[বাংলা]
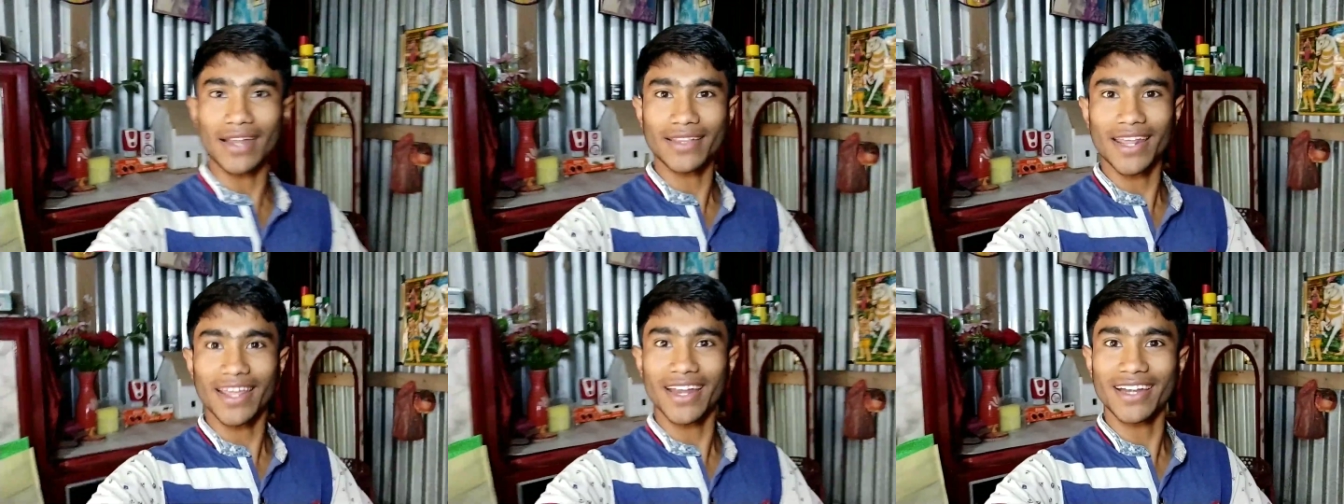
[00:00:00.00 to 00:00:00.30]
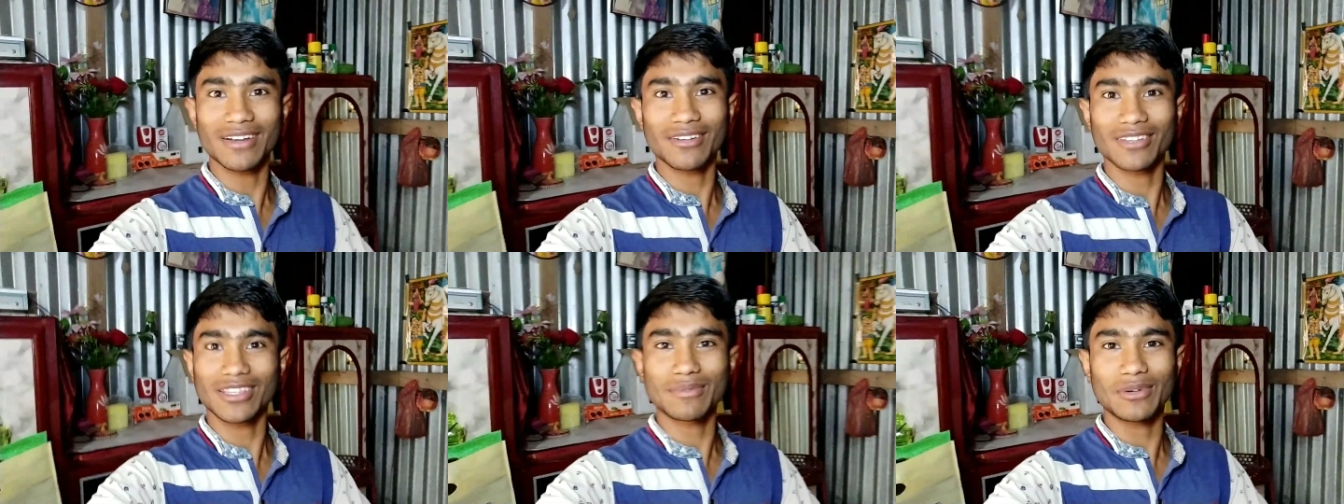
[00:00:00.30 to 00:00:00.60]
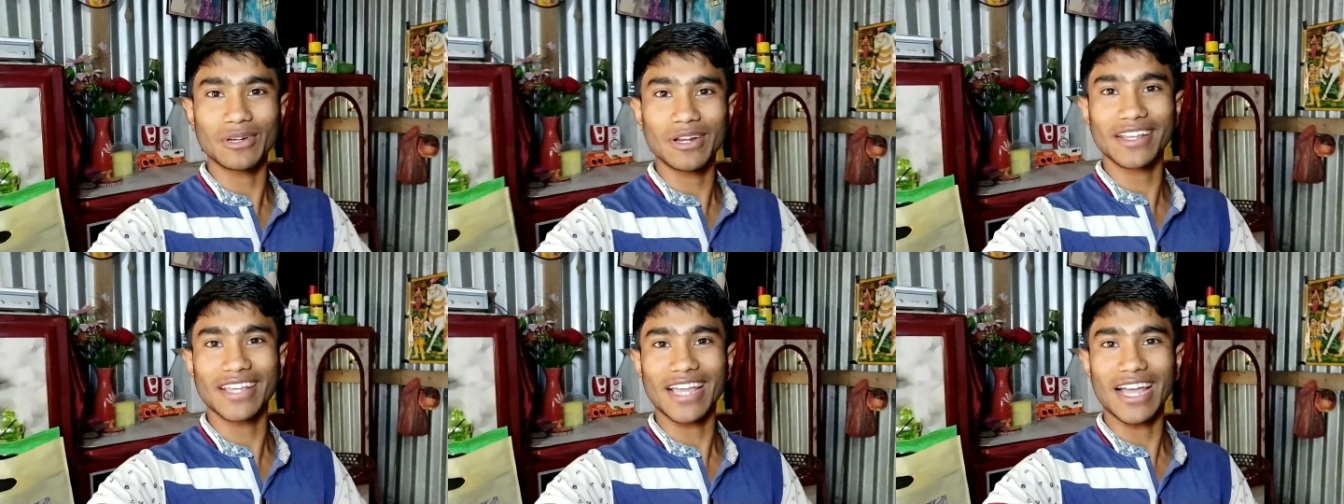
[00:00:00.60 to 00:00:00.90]
তার একটা কথা
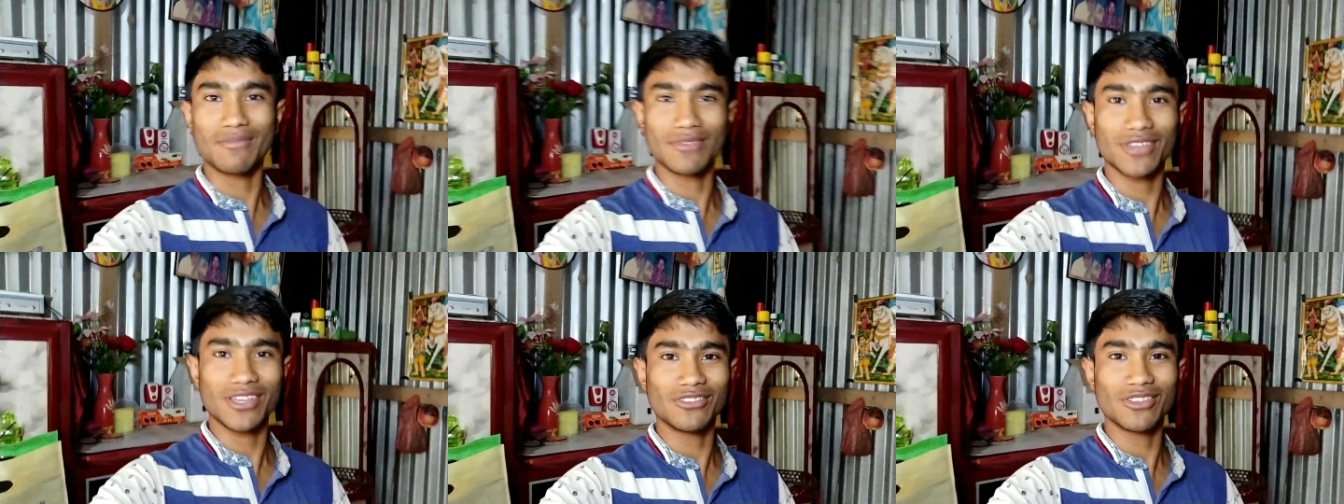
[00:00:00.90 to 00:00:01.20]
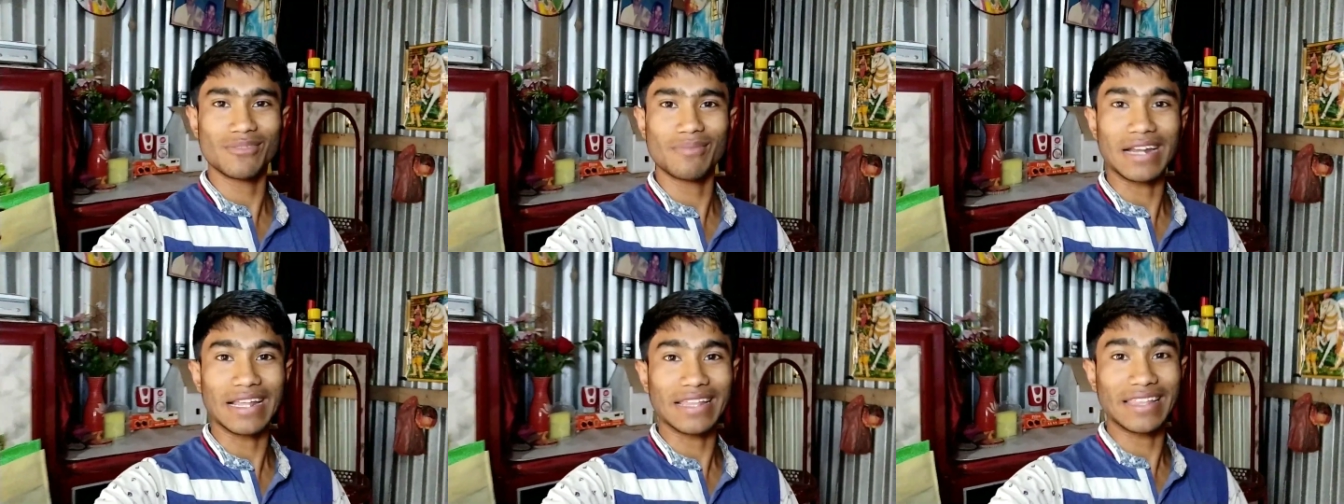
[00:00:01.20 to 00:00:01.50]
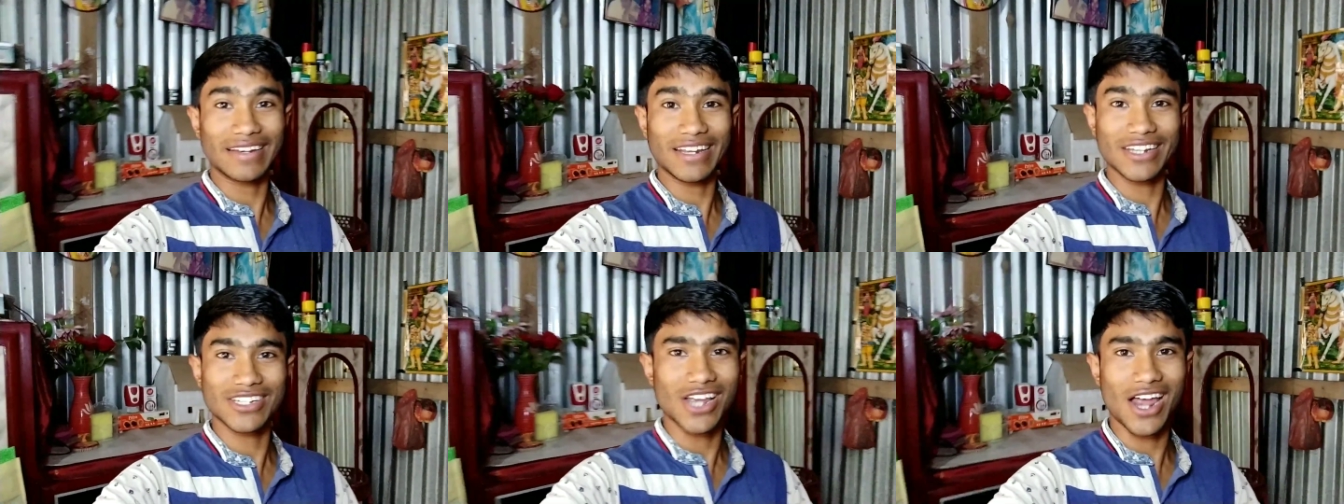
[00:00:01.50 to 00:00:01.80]
বললে কি আমি কিন্তু মেলা
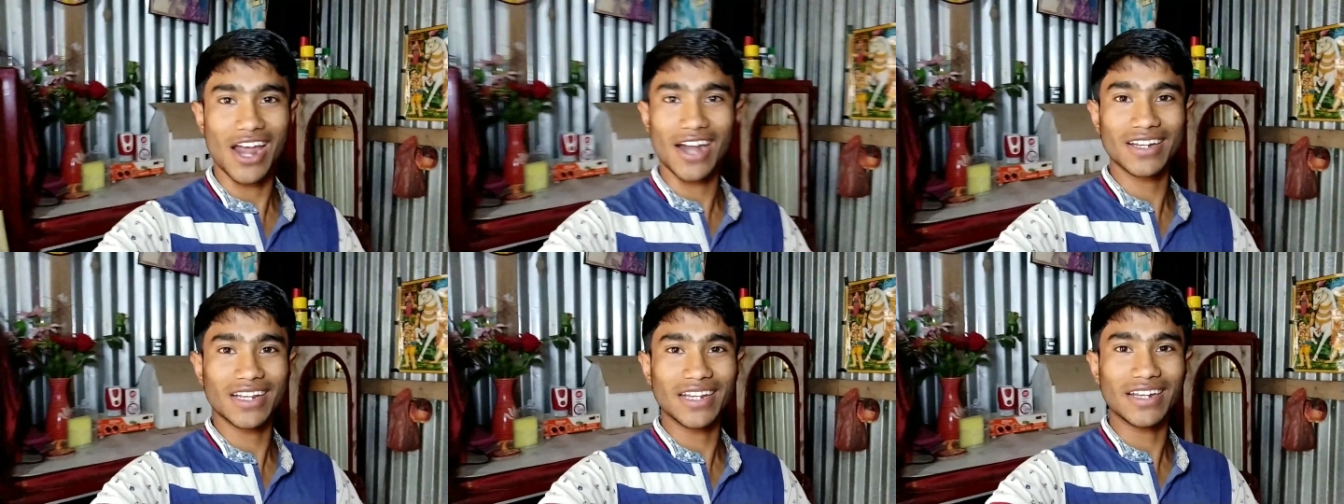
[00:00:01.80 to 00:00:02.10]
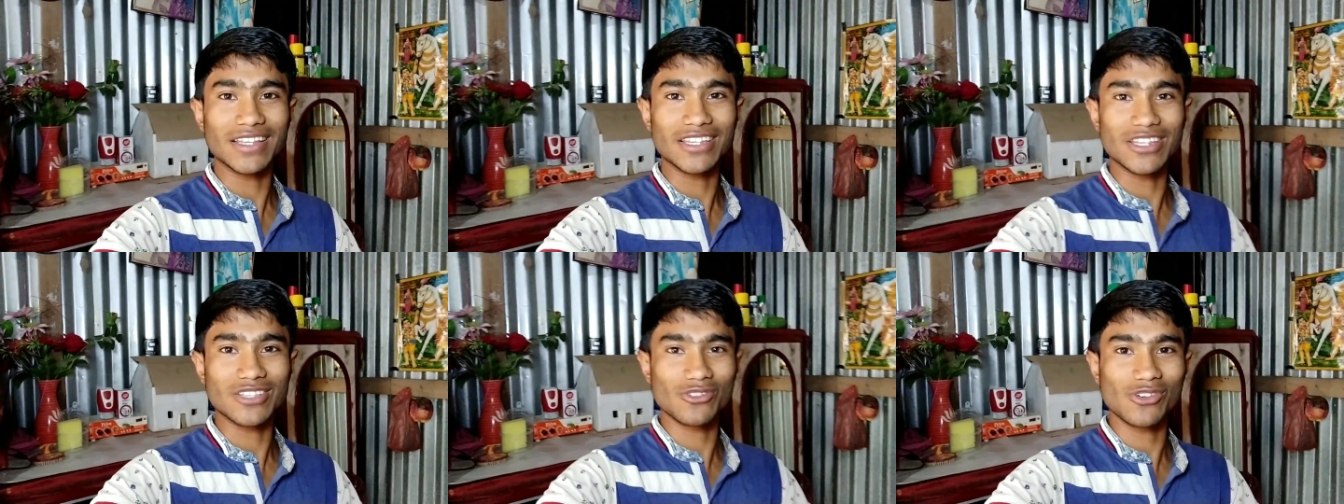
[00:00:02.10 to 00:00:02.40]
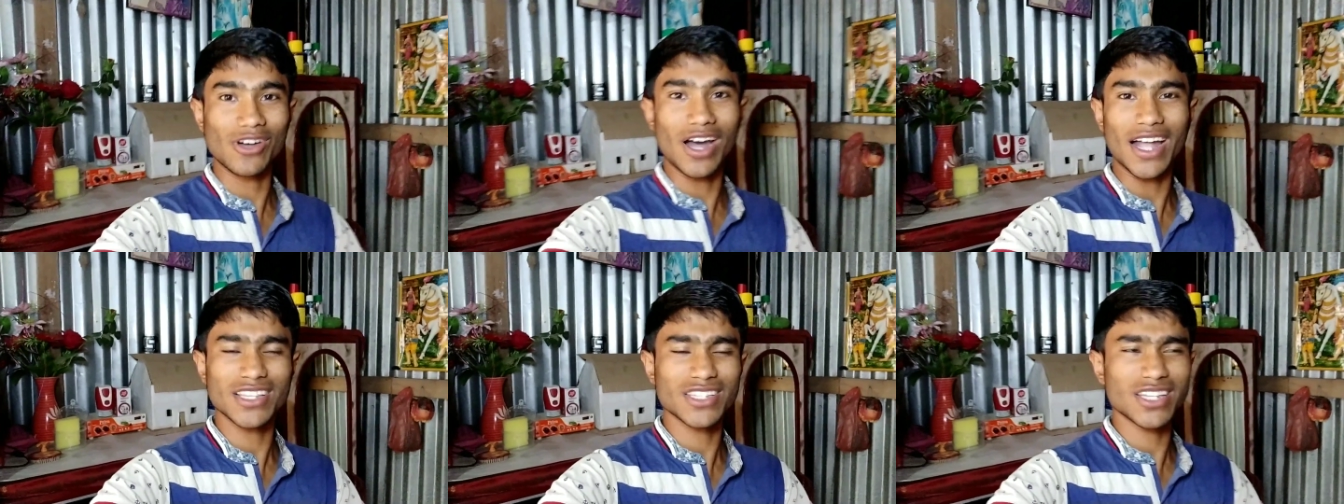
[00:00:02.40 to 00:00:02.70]
থেকে একটা শার্ট কিনেছি
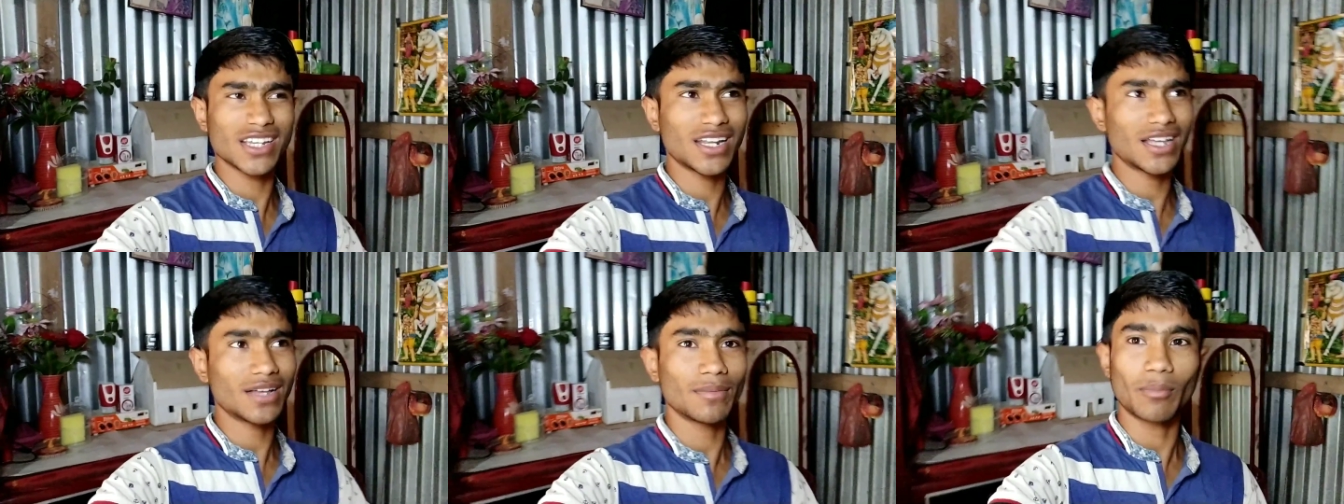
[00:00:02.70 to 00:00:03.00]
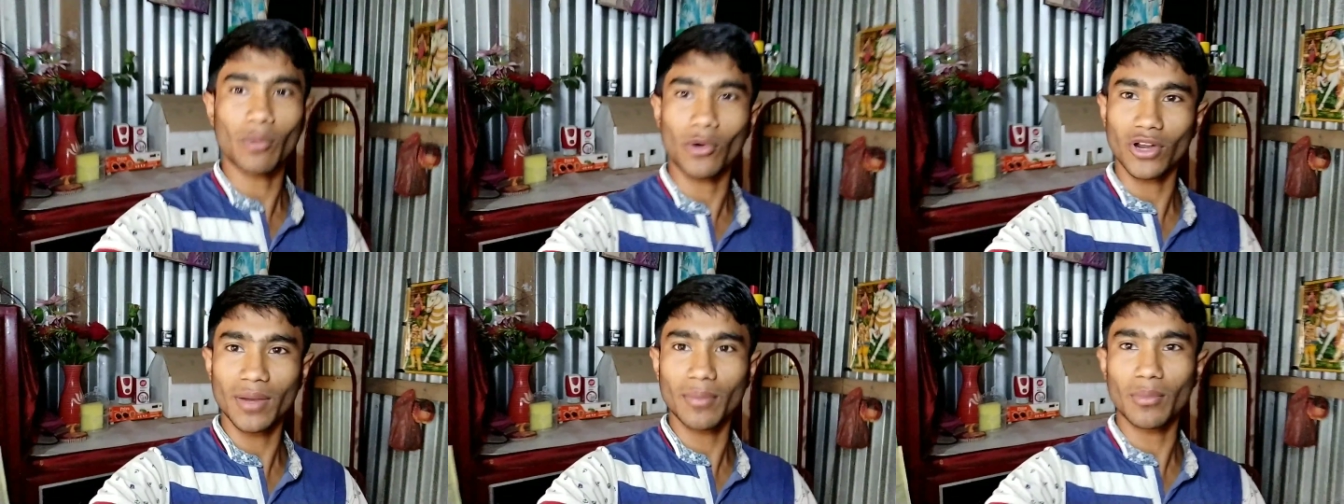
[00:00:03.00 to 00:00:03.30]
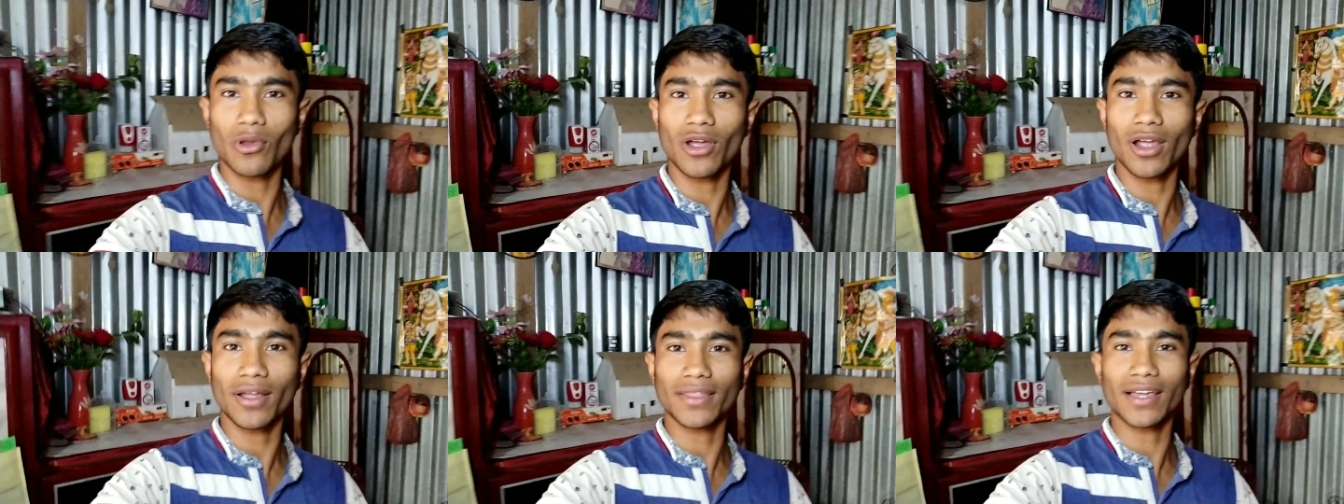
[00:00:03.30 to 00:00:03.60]
তো আজকে না পরের
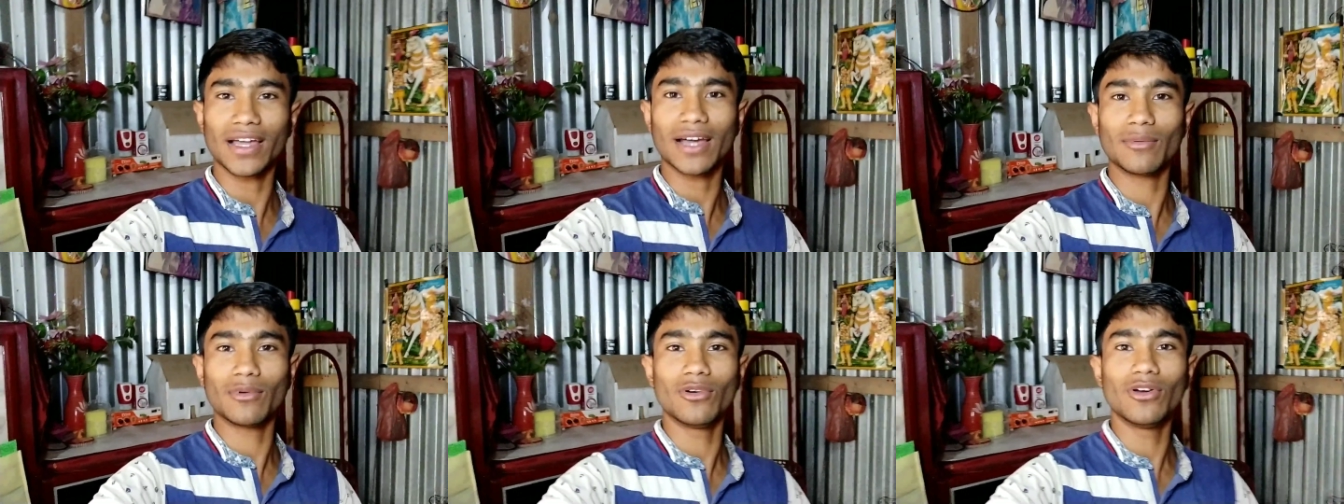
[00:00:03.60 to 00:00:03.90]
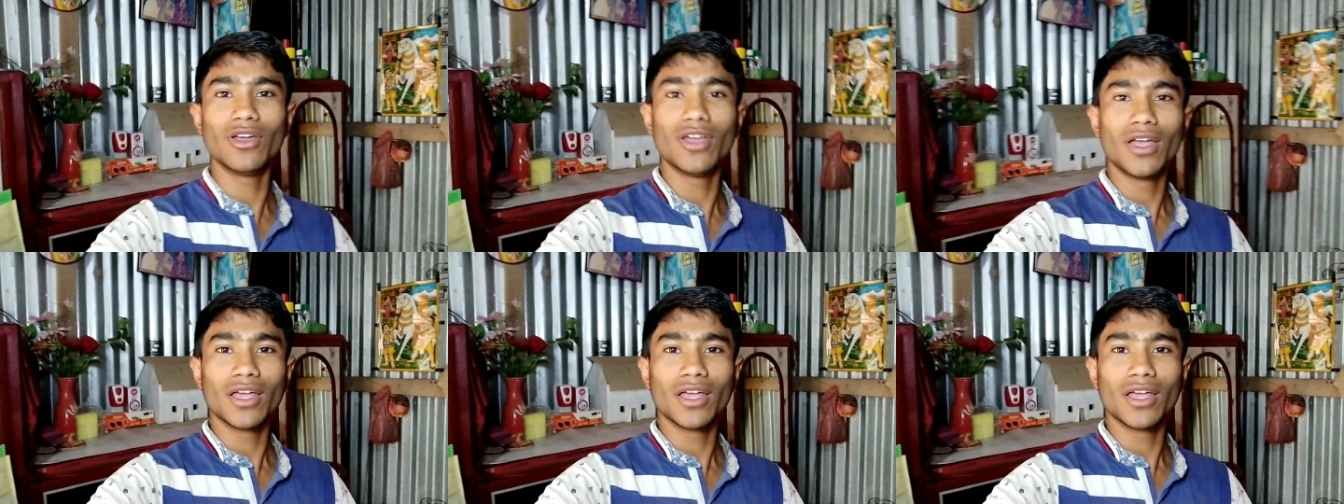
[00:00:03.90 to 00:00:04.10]
ব্লগে দেখাবো